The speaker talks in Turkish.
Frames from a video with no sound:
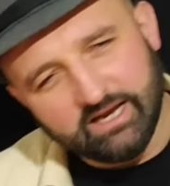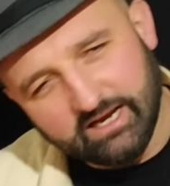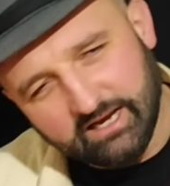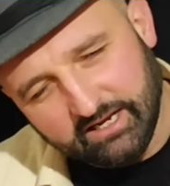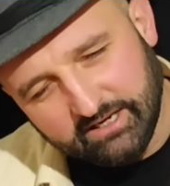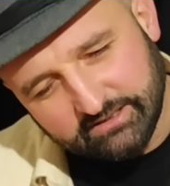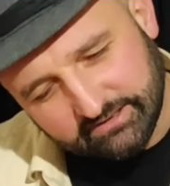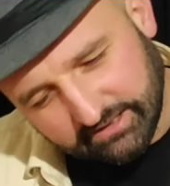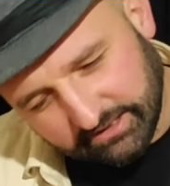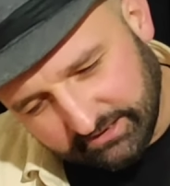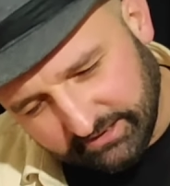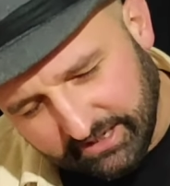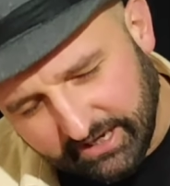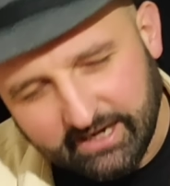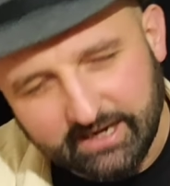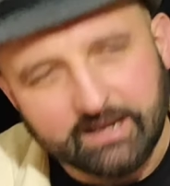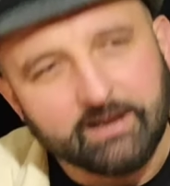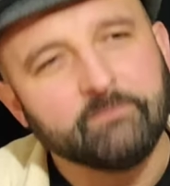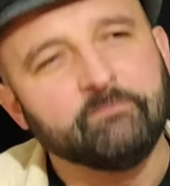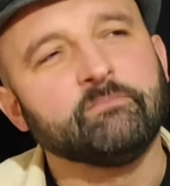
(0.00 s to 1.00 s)
ele istedin
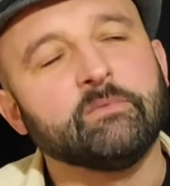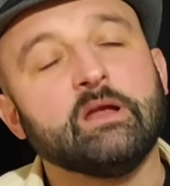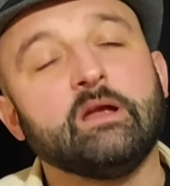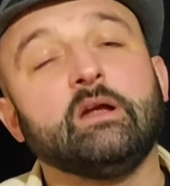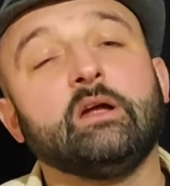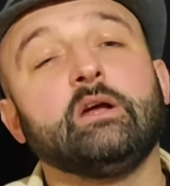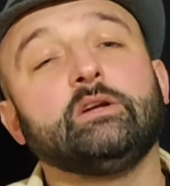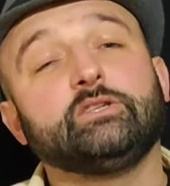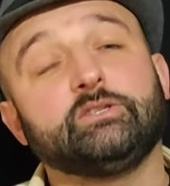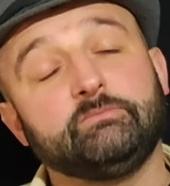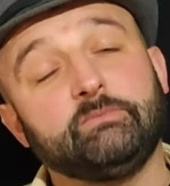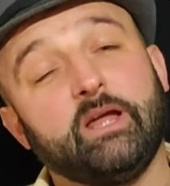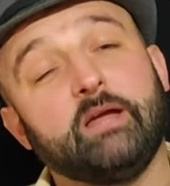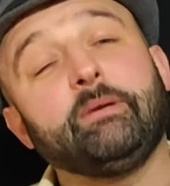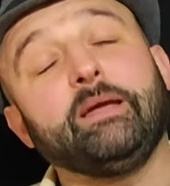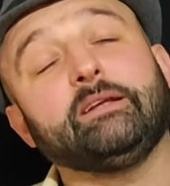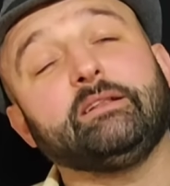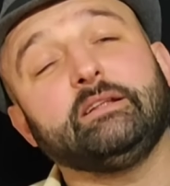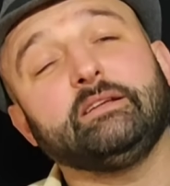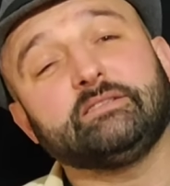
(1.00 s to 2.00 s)
ele. Şimdi
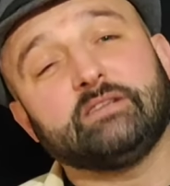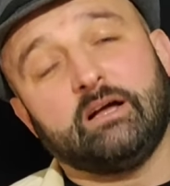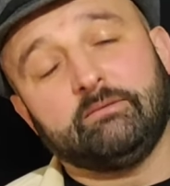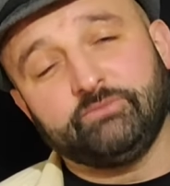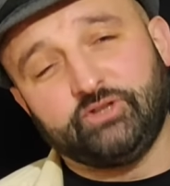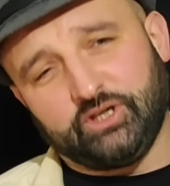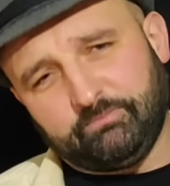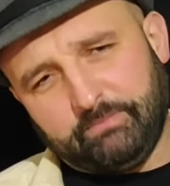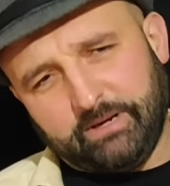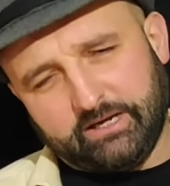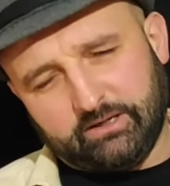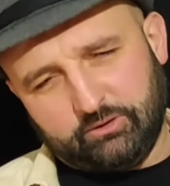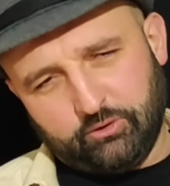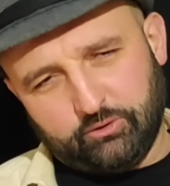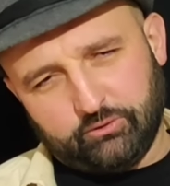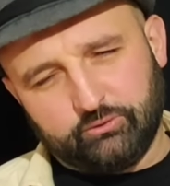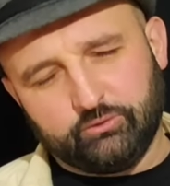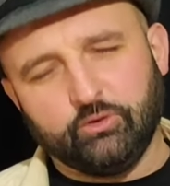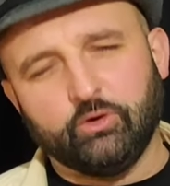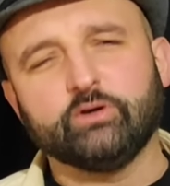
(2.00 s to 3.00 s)
emekli zamcık
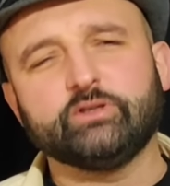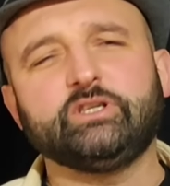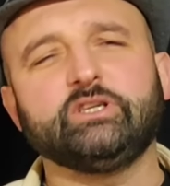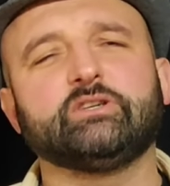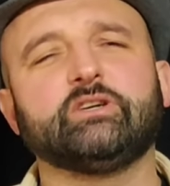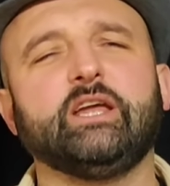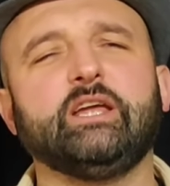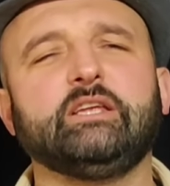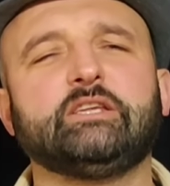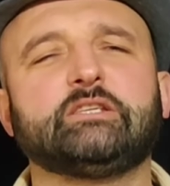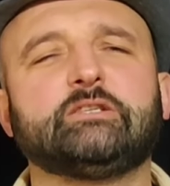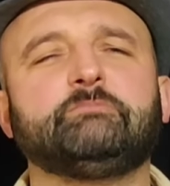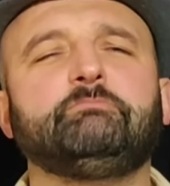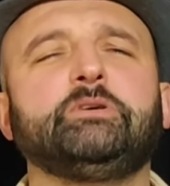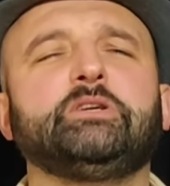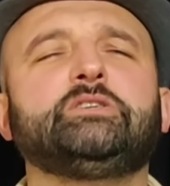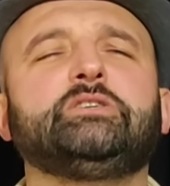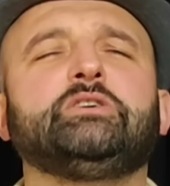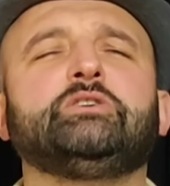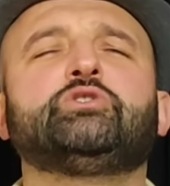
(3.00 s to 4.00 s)
bekliyor. Diyor ki reis
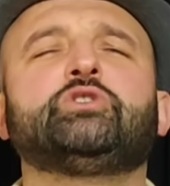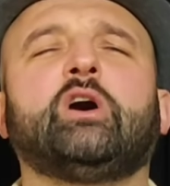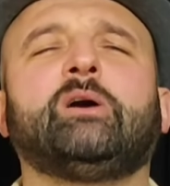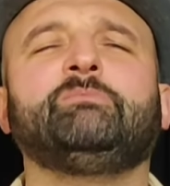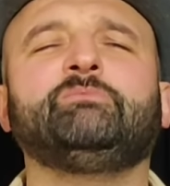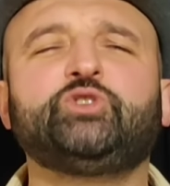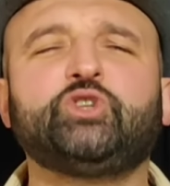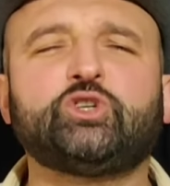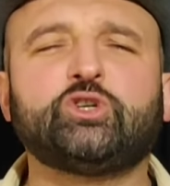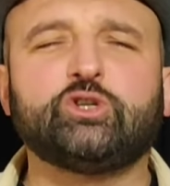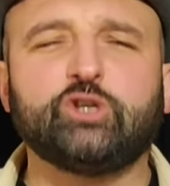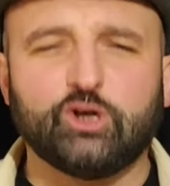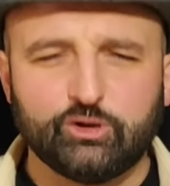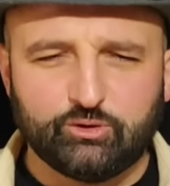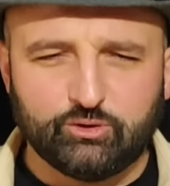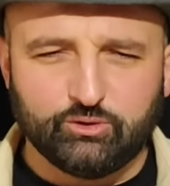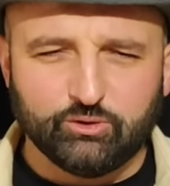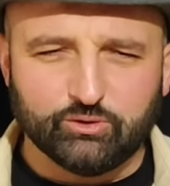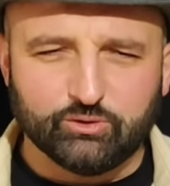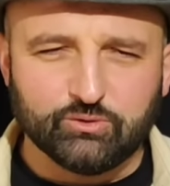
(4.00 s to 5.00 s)
bizi
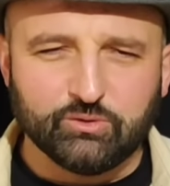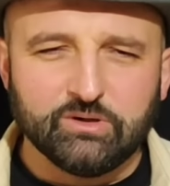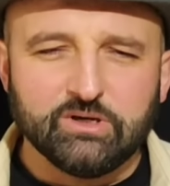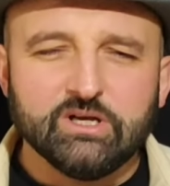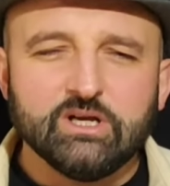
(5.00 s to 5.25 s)
zamcıkla diyor.